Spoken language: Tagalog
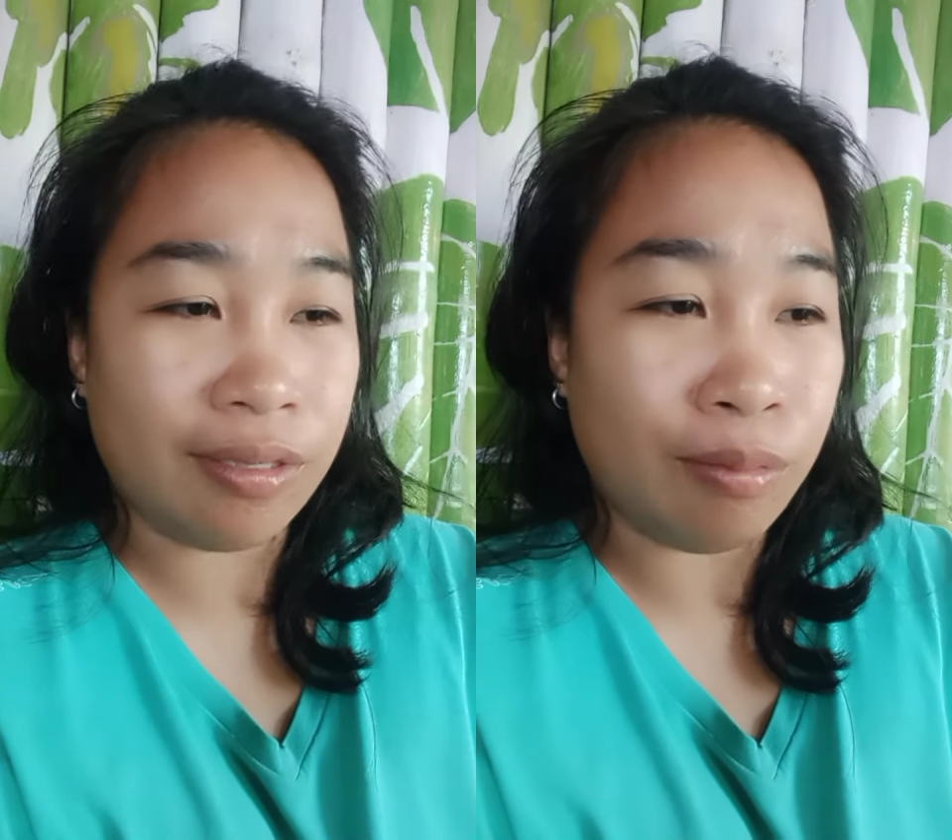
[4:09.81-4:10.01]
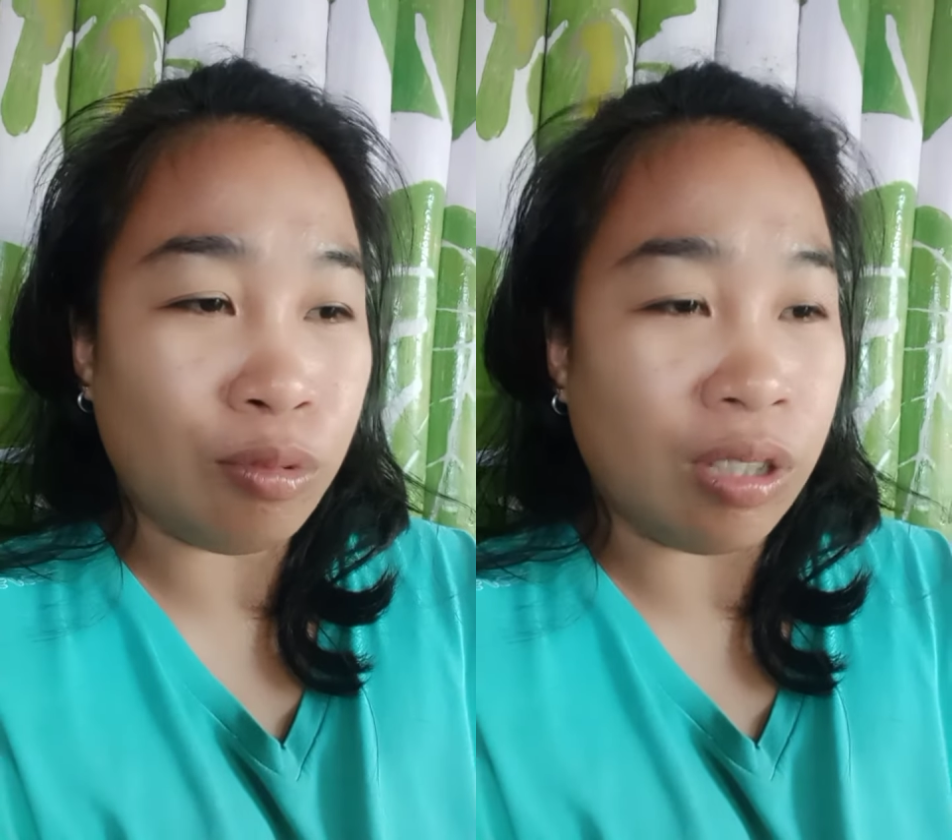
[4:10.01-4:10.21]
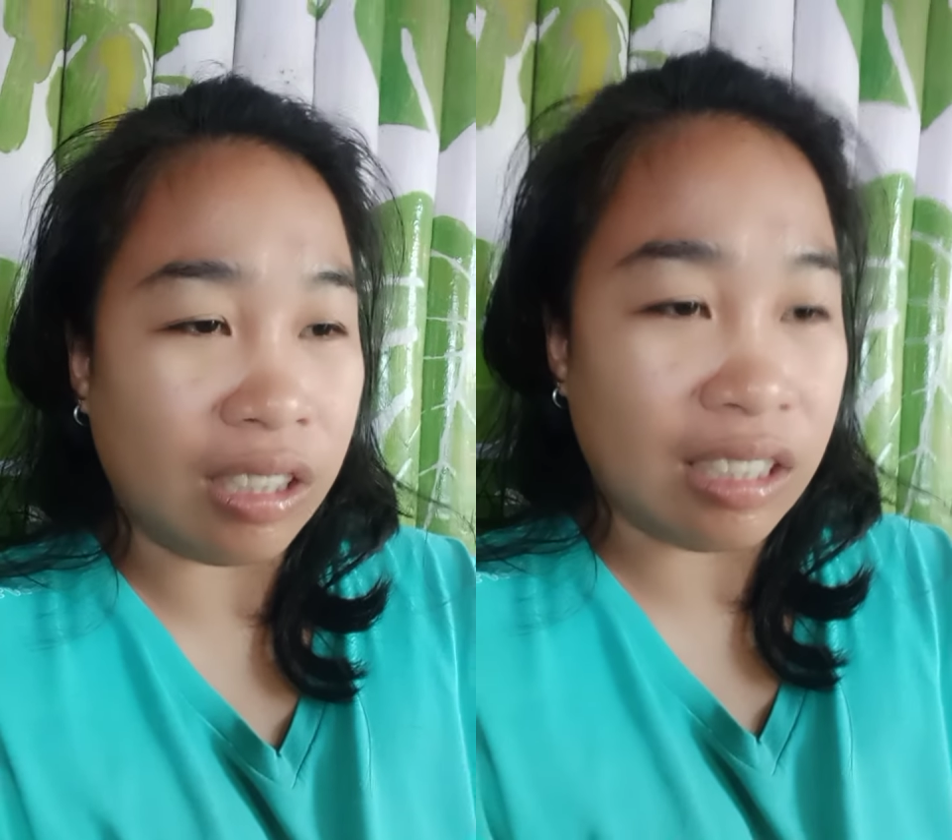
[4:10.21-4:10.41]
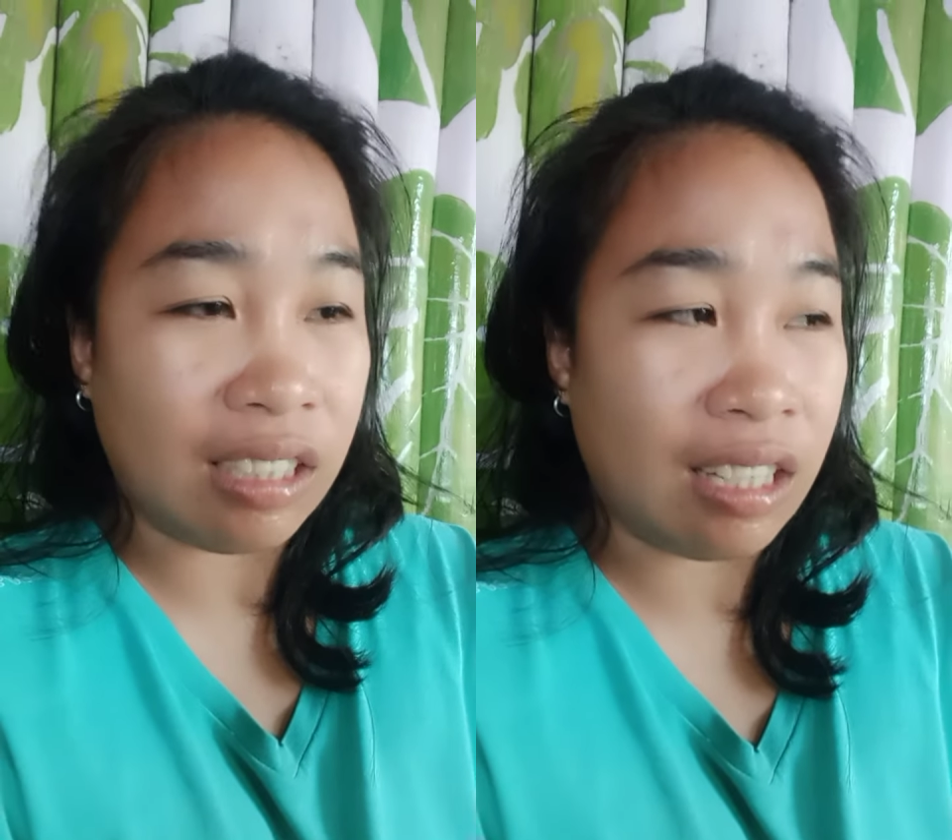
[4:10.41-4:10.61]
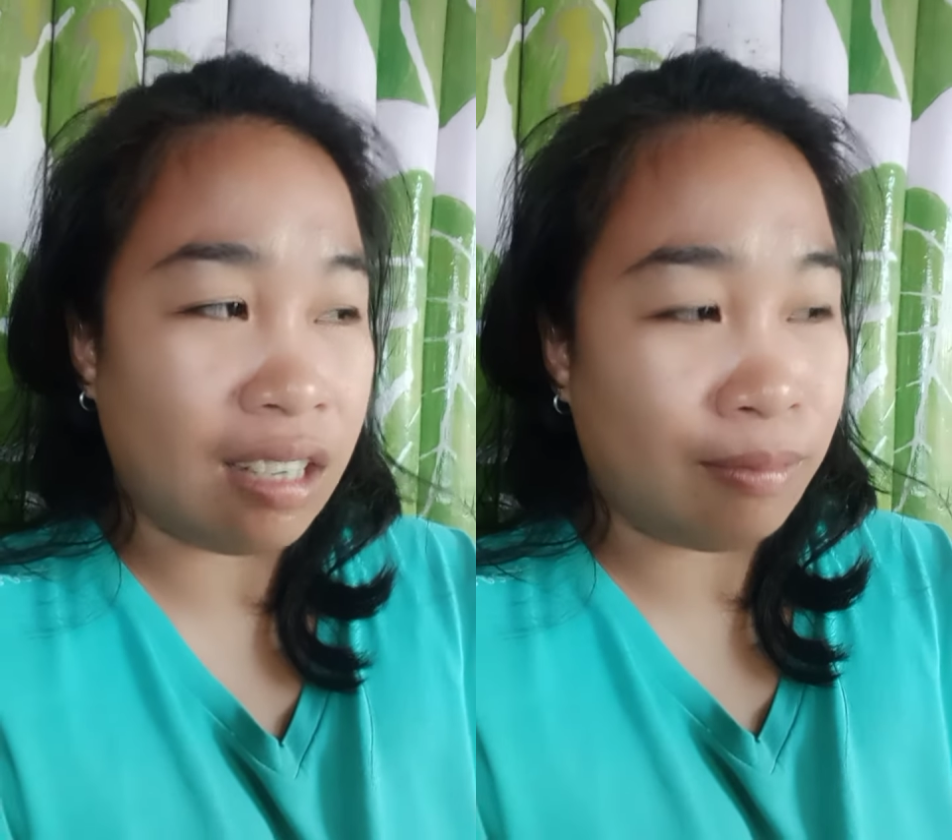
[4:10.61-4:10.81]
Mo lang gid
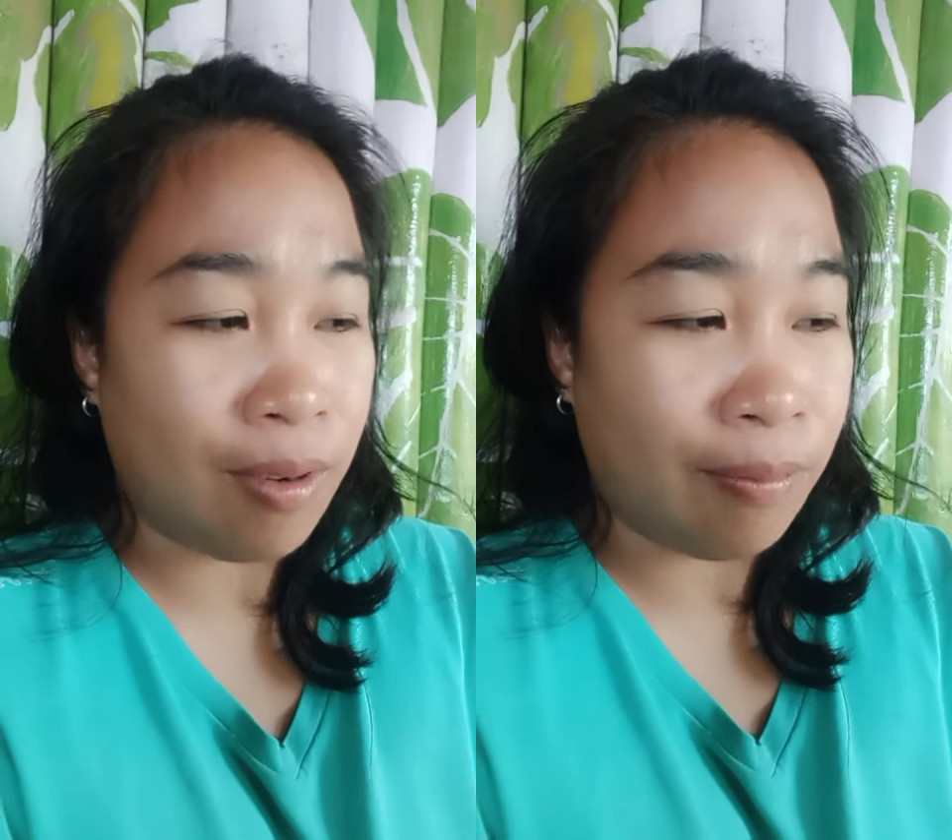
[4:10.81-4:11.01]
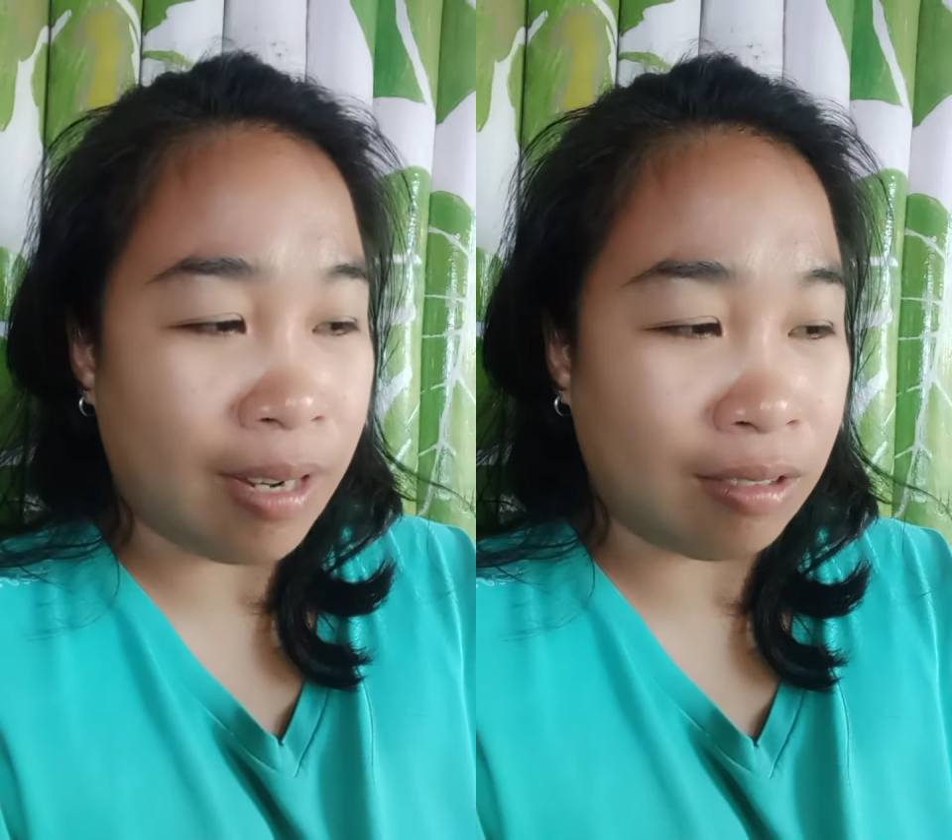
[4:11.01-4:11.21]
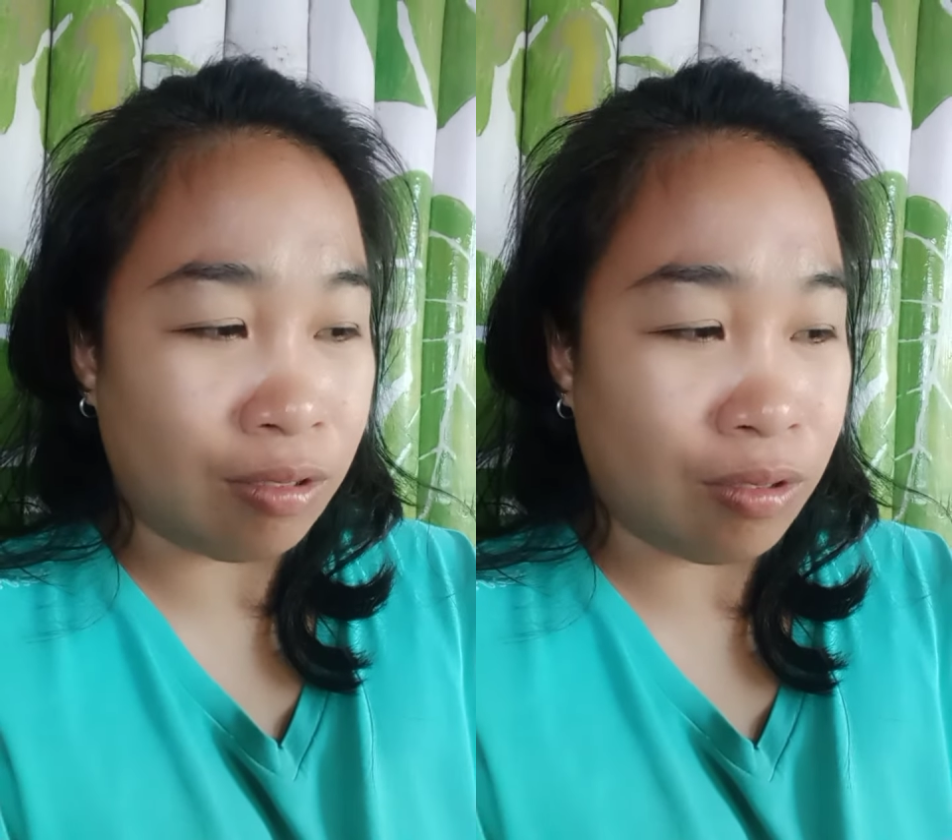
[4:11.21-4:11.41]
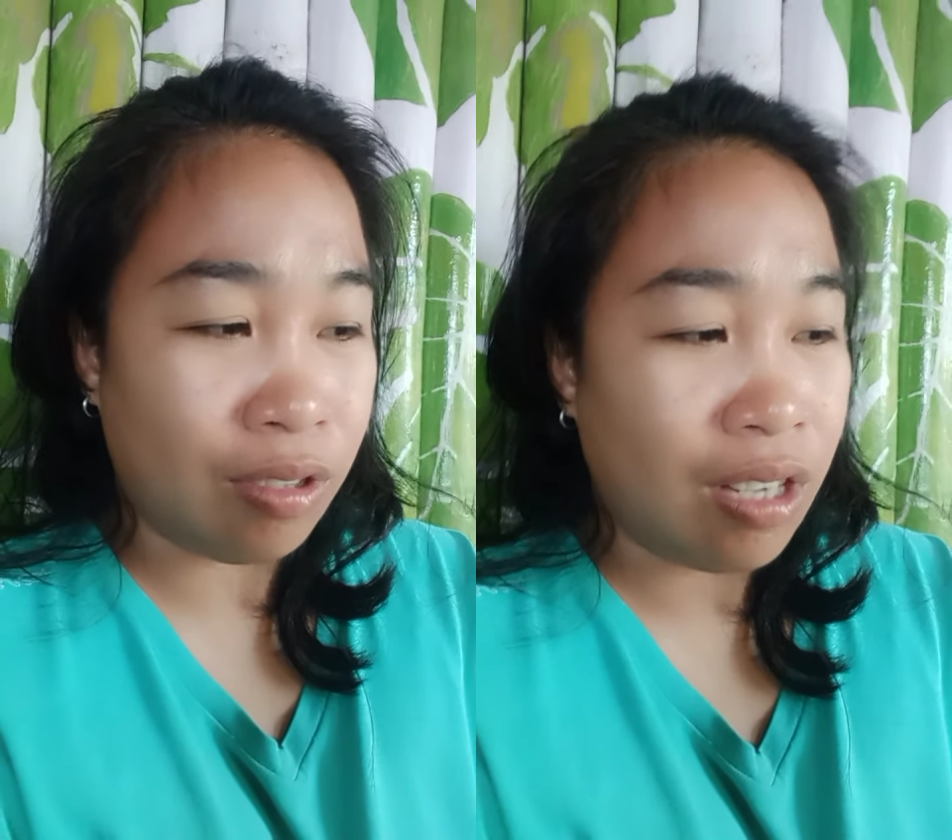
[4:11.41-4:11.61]
na yang mambal ko.